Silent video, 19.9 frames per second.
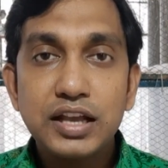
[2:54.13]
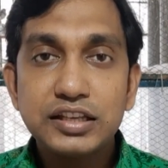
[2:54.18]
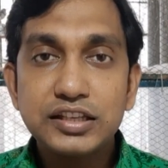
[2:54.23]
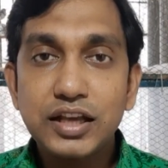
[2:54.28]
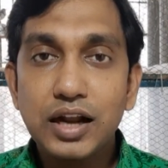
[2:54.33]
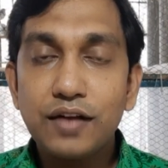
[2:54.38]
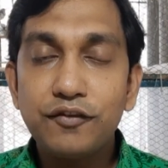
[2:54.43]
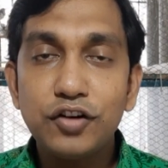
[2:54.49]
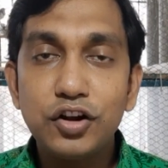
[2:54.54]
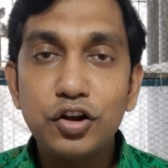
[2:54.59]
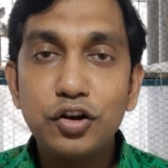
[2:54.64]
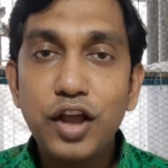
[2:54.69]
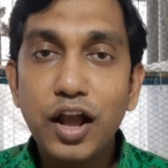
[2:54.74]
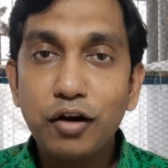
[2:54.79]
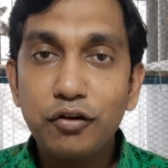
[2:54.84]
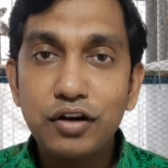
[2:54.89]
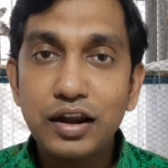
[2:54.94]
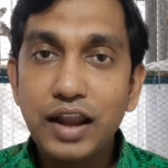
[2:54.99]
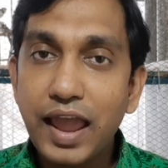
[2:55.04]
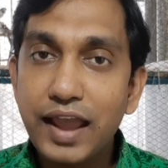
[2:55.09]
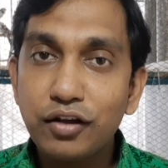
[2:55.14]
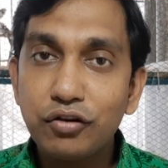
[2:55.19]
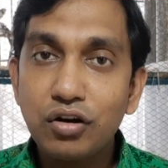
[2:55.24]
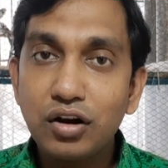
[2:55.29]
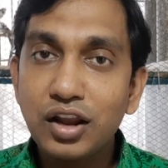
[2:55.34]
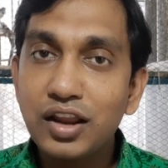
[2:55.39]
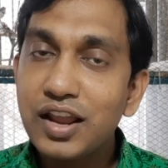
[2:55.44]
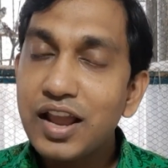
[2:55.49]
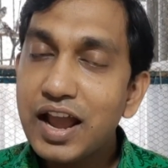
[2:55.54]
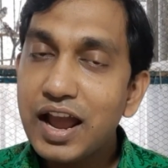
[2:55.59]
যারা ভিডিওটা এখন লাইক
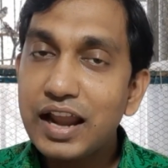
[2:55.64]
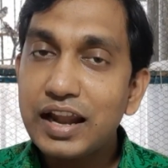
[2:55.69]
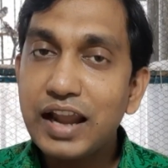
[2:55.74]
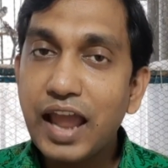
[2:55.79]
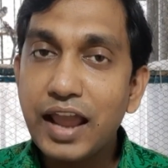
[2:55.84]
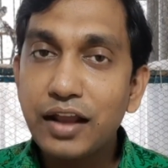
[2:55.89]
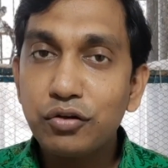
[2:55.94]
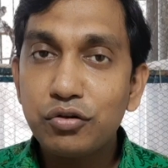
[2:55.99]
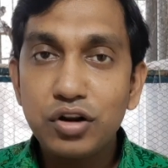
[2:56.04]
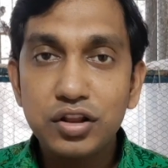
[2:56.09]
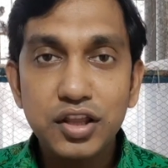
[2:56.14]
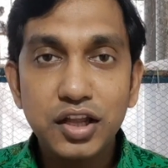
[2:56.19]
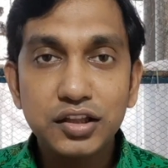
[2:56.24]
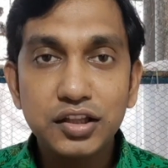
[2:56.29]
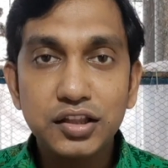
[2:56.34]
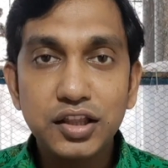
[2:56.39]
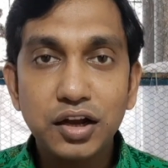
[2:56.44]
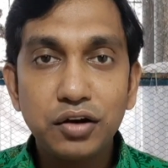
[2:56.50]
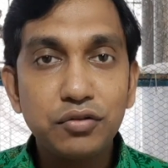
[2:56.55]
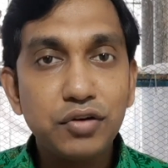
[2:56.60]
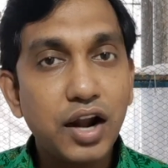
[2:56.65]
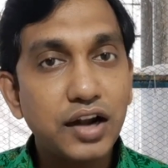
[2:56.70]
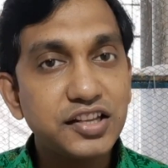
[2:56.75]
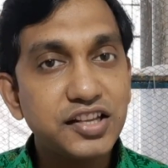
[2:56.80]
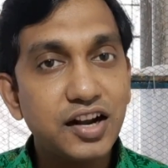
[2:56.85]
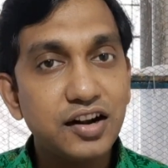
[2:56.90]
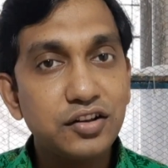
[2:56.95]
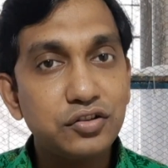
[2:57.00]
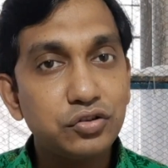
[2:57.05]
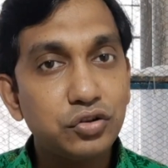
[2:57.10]
করেনি লাইক লাইক করে দেখতে থাকুন আর
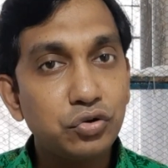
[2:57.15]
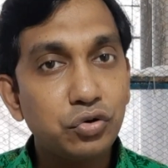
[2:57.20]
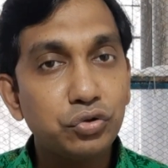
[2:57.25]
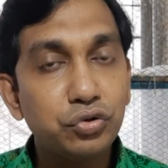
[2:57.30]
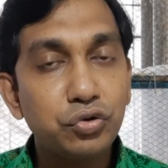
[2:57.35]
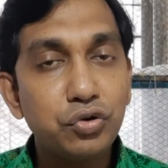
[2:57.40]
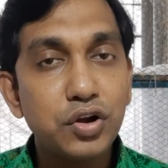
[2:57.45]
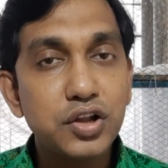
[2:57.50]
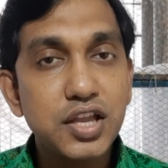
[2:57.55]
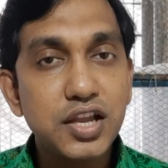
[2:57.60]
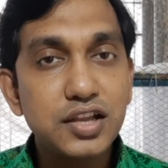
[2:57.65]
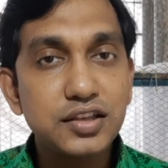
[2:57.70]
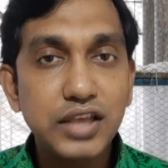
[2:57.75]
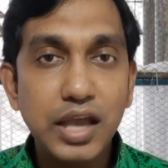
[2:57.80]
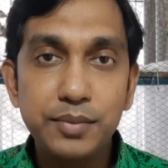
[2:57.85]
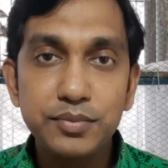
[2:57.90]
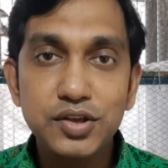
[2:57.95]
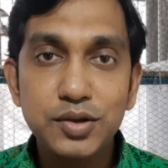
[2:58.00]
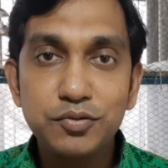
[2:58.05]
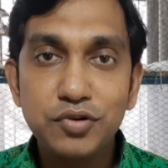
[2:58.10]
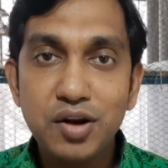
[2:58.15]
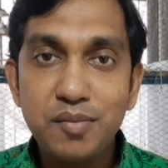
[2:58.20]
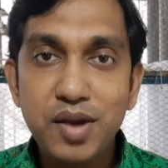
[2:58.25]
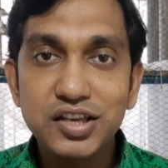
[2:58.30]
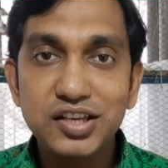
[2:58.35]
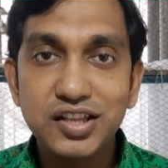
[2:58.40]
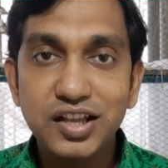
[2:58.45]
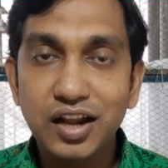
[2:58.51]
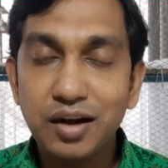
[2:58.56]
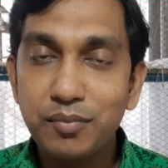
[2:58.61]
চ্যানেলে যদি নতুন হয়ে থাকেন সাবস্ক্রাইব করে
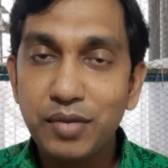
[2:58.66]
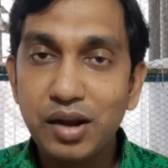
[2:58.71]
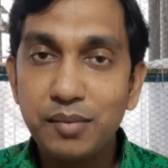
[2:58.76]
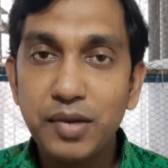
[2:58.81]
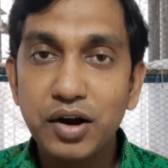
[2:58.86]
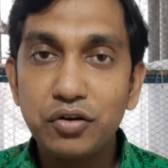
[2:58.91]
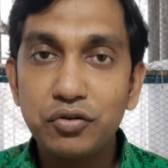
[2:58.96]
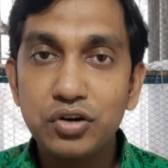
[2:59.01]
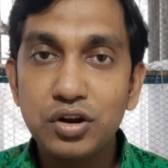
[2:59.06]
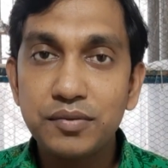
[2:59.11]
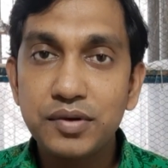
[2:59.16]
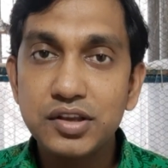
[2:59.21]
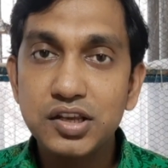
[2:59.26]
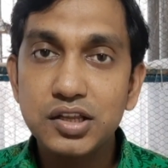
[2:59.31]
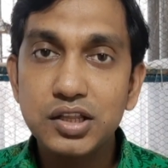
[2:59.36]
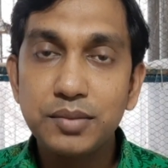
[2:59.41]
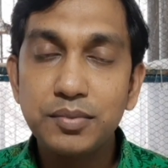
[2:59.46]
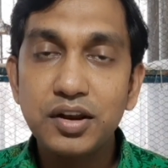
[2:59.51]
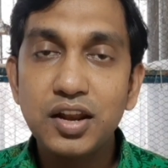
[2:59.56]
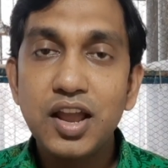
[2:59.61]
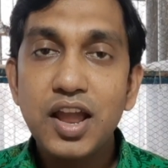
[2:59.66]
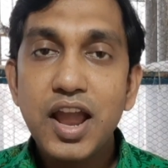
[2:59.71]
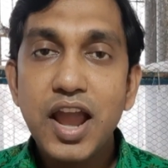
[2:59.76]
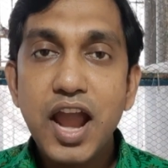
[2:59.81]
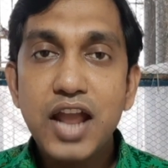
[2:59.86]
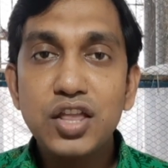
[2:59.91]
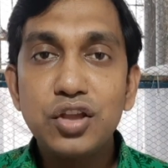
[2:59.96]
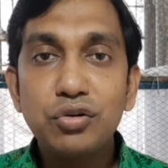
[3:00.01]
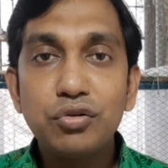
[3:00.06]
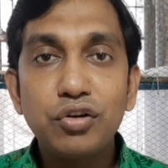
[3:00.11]
পাশে থাকার বেল বাটনটি বাজিয়ে দেবেন
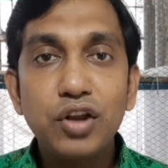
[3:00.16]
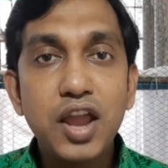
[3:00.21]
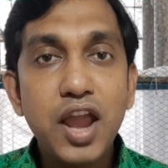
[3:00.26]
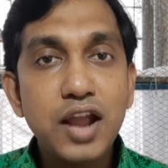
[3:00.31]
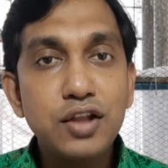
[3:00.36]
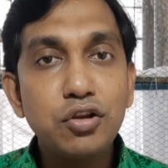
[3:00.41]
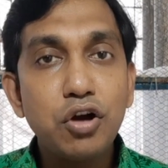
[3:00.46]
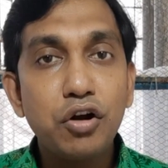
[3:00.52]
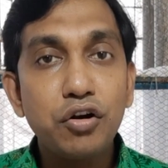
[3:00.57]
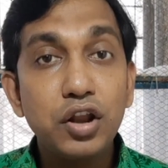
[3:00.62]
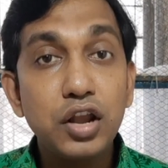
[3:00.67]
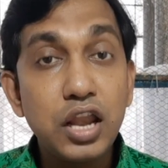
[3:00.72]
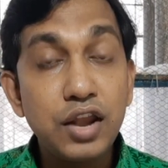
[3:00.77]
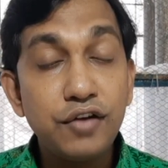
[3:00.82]
এতে করে এই ধরনের